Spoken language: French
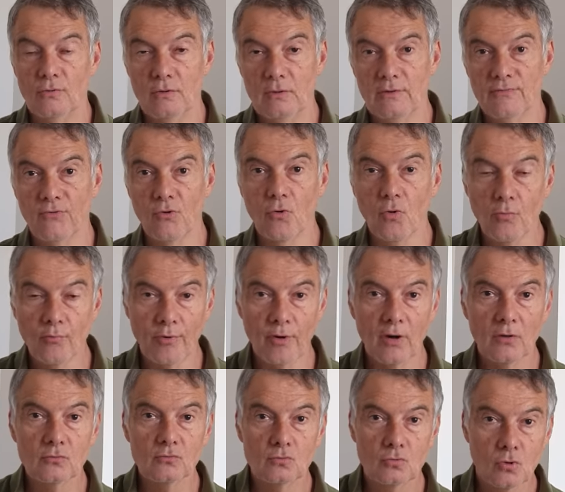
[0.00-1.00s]
Il faut
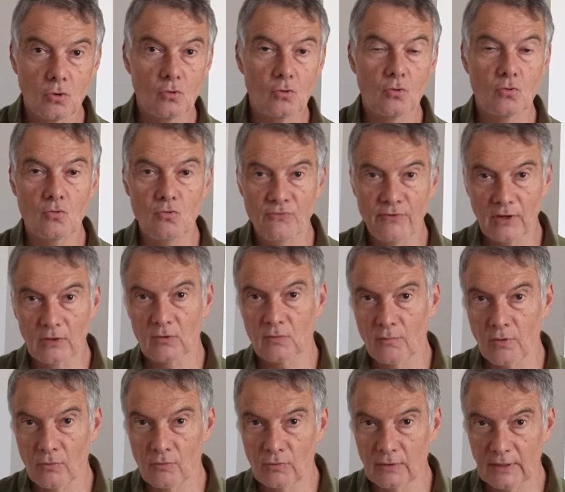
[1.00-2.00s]
comprendre que le
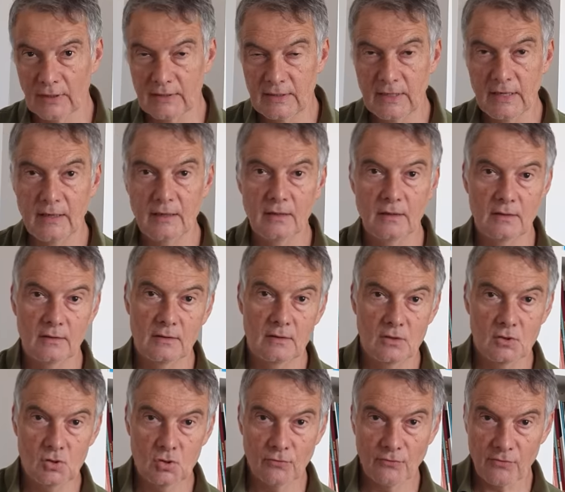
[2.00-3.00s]
gouvernement ukrainien, et
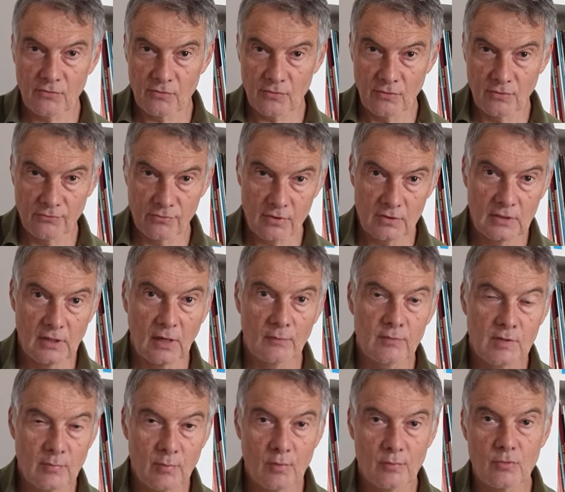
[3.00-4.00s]
je vais vous en dire un
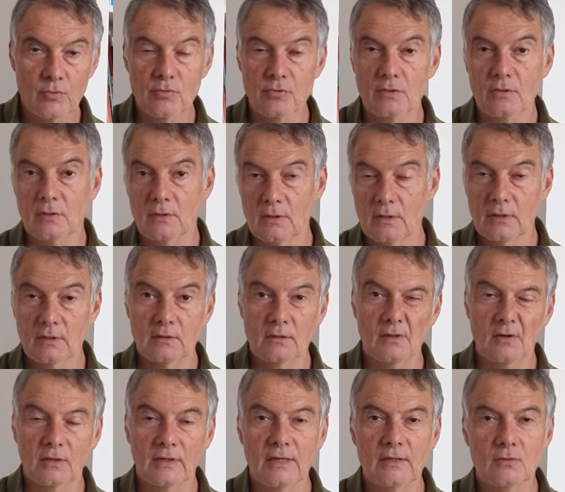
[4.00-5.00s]
petit peu plus
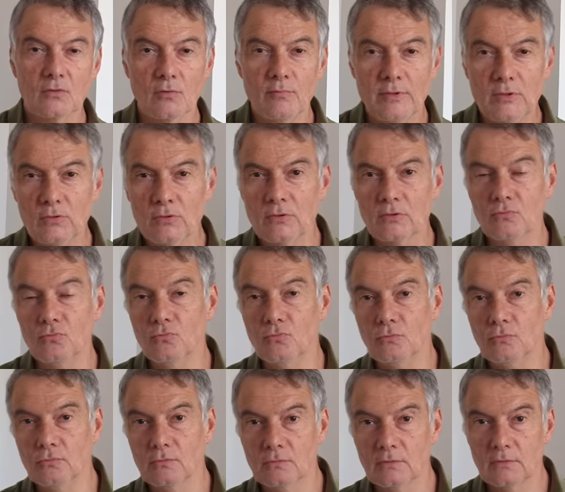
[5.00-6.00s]
dans quelques minutes,
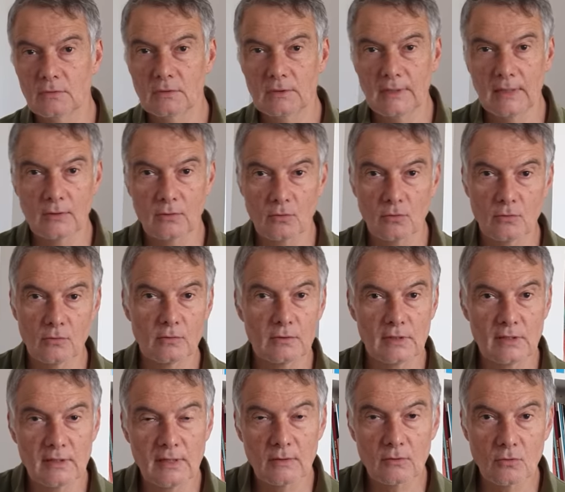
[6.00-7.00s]
quelques
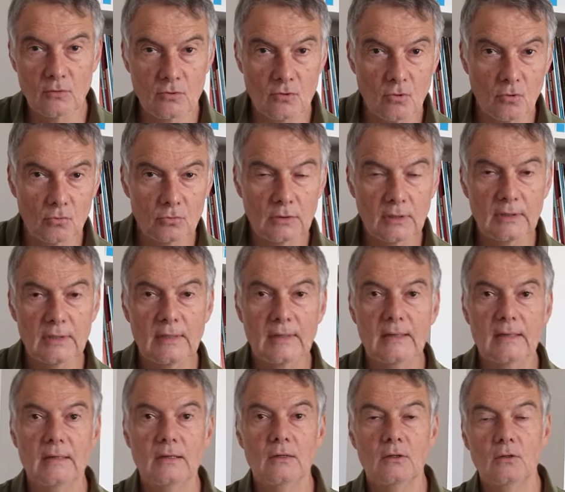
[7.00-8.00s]
dizaines de secondes,
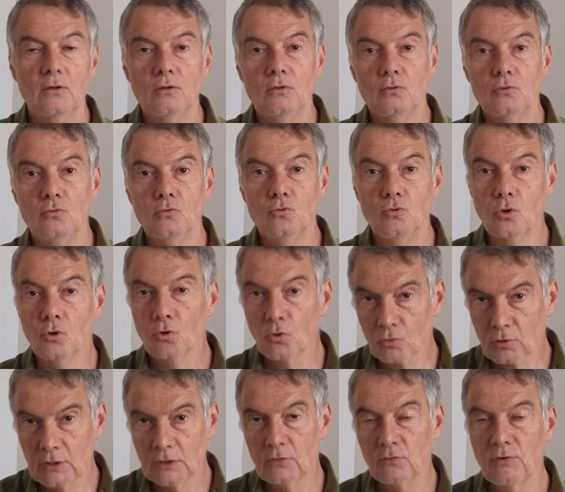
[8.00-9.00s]
ne
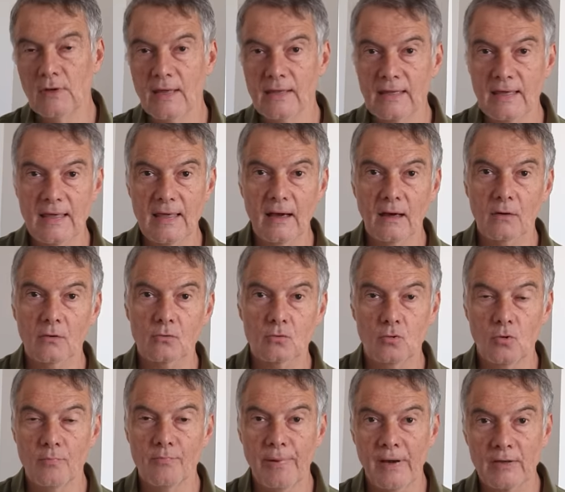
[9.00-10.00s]
continue la guerre
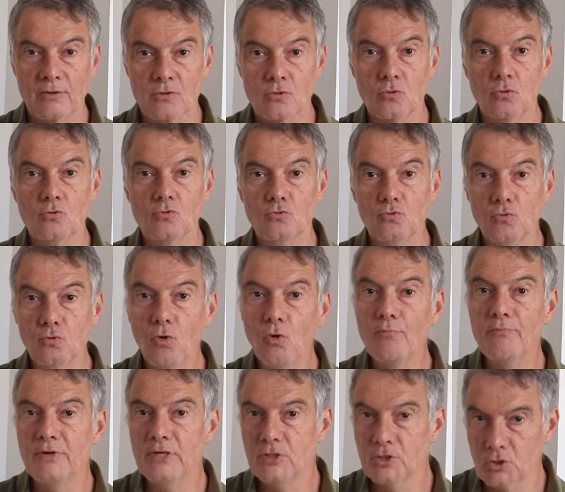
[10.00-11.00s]
que parce que nous
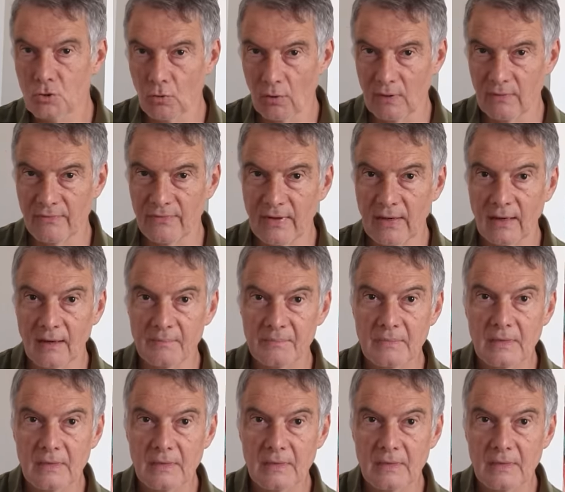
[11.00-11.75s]
l'obligeons à le faire.